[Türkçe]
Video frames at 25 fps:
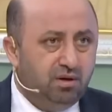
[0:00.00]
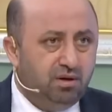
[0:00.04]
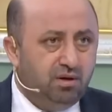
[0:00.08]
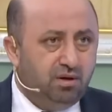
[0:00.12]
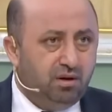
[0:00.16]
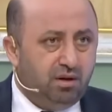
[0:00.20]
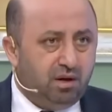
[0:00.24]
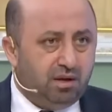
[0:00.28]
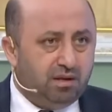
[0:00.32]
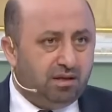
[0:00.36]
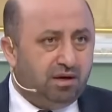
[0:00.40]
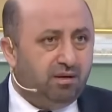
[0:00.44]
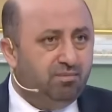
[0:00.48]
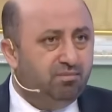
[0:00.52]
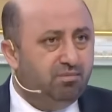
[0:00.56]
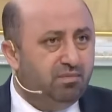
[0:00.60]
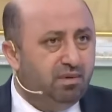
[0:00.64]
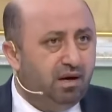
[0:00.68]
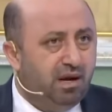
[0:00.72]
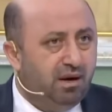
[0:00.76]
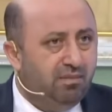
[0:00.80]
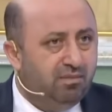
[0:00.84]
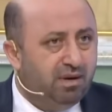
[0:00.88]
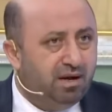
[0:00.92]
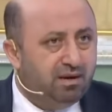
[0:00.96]
adam
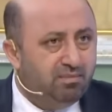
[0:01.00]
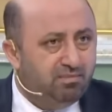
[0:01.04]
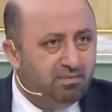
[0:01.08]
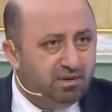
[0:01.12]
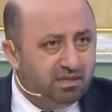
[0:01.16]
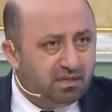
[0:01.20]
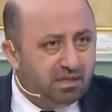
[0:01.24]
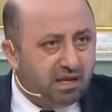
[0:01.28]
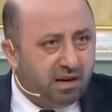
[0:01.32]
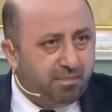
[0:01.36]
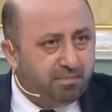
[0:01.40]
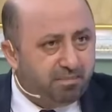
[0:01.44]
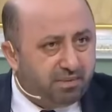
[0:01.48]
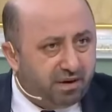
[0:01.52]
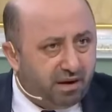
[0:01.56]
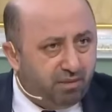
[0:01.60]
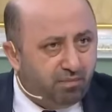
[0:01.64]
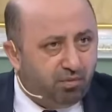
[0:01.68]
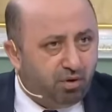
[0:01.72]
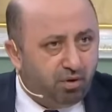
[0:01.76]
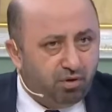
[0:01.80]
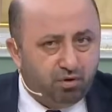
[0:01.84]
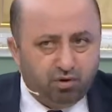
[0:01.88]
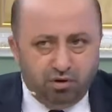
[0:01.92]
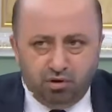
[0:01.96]
hemen bir deprem
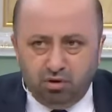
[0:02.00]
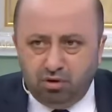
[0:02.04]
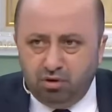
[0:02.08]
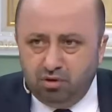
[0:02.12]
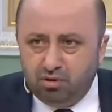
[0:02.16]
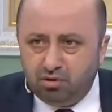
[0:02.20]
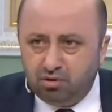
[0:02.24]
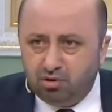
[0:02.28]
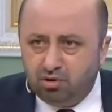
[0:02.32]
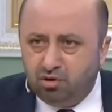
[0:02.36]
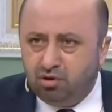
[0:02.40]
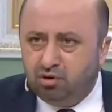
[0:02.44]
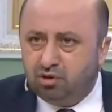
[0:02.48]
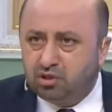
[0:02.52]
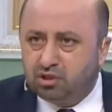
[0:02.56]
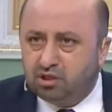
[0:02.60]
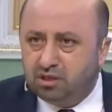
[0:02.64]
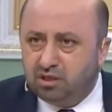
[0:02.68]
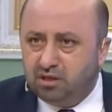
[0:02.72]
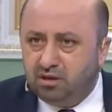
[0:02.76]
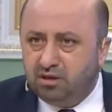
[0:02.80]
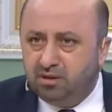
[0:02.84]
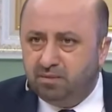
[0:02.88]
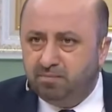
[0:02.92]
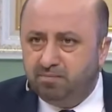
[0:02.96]
oluyor. Diyor
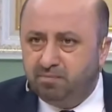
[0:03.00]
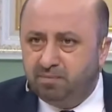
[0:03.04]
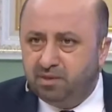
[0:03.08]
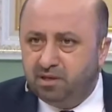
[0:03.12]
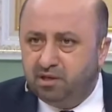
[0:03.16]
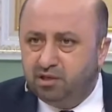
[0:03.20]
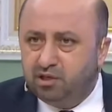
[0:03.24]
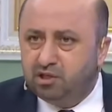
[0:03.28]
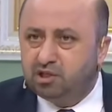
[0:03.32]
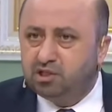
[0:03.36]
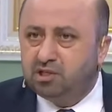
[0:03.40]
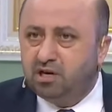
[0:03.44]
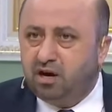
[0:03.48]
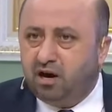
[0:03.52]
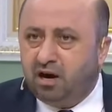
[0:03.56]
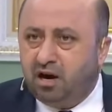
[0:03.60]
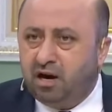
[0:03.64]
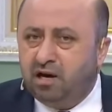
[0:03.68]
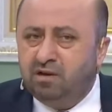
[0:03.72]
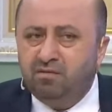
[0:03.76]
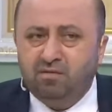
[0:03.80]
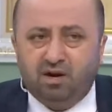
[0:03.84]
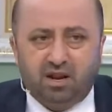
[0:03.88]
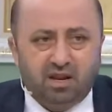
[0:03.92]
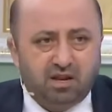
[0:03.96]
ki işte
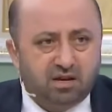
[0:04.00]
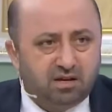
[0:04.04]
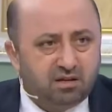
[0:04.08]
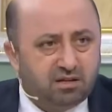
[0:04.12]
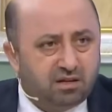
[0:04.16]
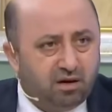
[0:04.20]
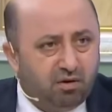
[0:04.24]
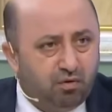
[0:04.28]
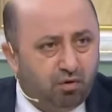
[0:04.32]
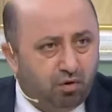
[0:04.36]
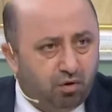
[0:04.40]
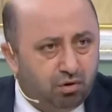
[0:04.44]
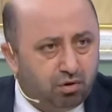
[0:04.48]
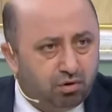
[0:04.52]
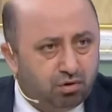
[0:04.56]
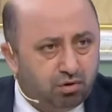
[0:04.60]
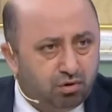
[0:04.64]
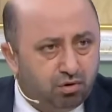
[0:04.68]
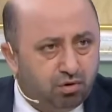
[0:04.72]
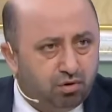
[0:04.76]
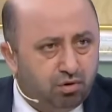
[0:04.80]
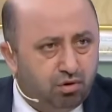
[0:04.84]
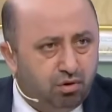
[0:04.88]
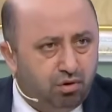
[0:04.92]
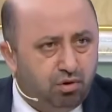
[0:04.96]
Ayvalık'ta
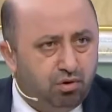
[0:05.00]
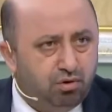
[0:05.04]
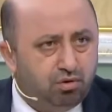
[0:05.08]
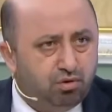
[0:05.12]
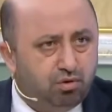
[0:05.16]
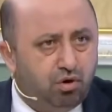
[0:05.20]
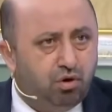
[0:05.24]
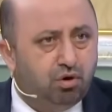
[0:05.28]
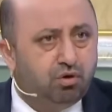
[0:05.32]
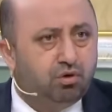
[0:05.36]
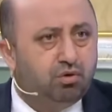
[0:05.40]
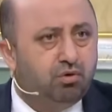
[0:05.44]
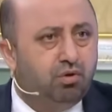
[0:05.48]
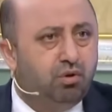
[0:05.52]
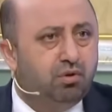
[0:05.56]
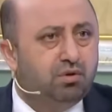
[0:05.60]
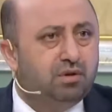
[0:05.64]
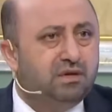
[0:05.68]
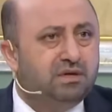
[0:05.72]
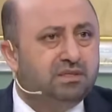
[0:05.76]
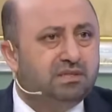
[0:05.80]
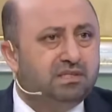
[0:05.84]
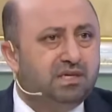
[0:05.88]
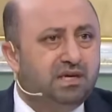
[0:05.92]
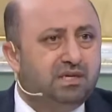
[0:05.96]
oldu diyor.
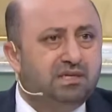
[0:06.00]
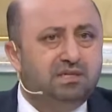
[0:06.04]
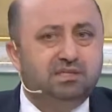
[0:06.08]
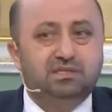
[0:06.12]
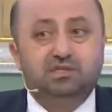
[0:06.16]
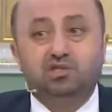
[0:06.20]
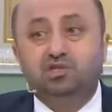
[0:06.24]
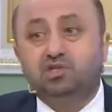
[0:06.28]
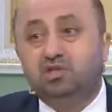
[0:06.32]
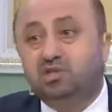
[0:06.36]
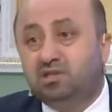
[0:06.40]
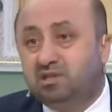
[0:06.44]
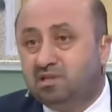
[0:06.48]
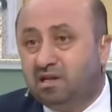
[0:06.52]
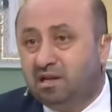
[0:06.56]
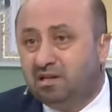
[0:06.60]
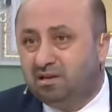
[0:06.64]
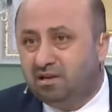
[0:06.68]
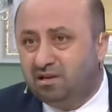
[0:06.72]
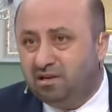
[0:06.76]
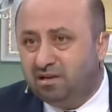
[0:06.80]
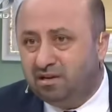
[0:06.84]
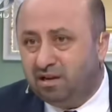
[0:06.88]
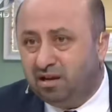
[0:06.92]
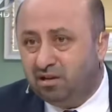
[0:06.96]
4.8
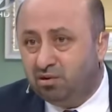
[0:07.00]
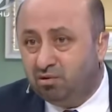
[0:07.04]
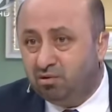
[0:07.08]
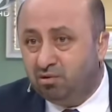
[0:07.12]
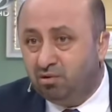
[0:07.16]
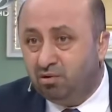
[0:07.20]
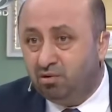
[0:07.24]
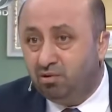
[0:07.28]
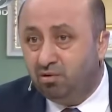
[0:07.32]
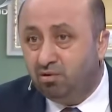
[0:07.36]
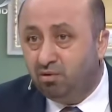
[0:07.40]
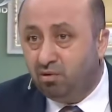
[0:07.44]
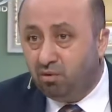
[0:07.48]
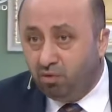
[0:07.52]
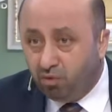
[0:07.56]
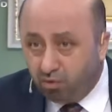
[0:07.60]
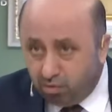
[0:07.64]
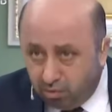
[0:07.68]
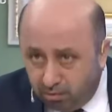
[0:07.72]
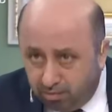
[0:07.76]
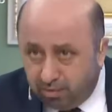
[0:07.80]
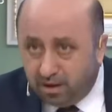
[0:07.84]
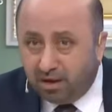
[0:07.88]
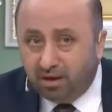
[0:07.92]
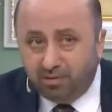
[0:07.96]
şiddetinde diyor.
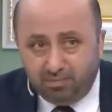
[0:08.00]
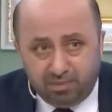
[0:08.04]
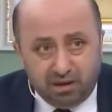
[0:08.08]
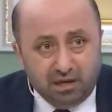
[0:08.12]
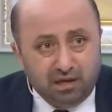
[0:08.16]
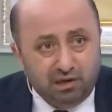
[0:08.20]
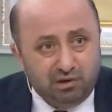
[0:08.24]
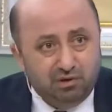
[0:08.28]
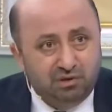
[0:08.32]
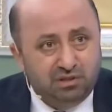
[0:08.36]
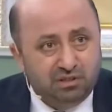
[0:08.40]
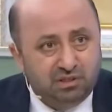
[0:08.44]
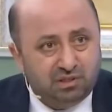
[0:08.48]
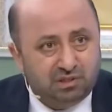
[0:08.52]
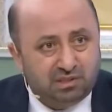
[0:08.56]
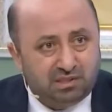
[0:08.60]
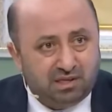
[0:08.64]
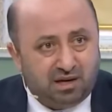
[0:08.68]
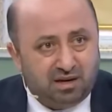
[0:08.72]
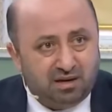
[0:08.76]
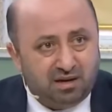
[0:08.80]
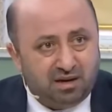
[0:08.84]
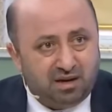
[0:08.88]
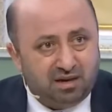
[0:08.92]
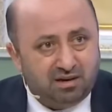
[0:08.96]
Onu bile biliyor
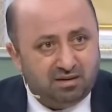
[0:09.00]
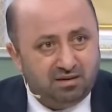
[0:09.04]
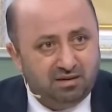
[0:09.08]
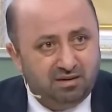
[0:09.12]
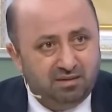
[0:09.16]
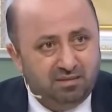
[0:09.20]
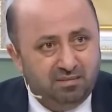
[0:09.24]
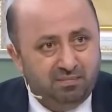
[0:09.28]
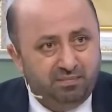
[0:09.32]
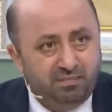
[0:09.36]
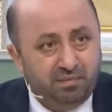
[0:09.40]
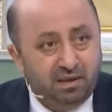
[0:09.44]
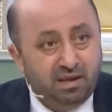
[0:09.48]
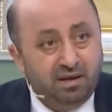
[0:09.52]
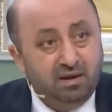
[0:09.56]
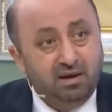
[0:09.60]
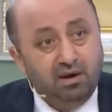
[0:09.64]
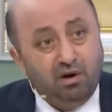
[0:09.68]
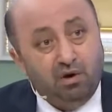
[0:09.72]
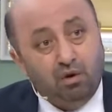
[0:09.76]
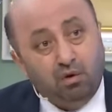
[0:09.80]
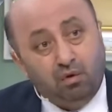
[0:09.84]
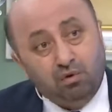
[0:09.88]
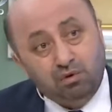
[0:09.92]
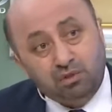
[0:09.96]
insanlar.
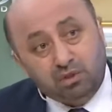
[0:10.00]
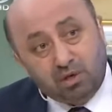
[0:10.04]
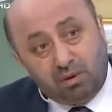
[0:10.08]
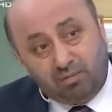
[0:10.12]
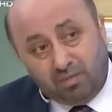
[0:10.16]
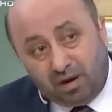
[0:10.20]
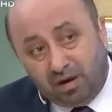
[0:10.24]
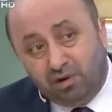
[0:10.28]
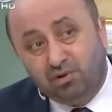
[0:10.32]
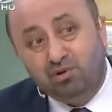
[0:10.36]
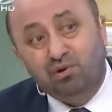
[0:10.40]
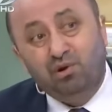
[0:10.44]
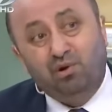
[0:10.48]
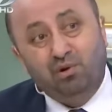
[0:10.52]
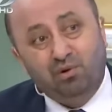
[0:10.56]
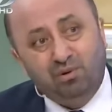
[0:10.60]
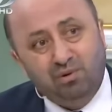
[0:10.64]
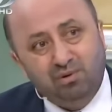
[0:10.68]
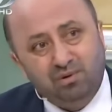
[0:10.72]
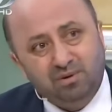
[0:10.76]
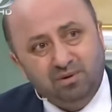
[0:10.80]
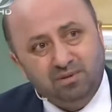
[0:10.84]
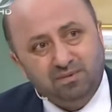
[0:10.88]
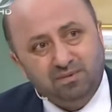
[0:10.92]
O zaman yok.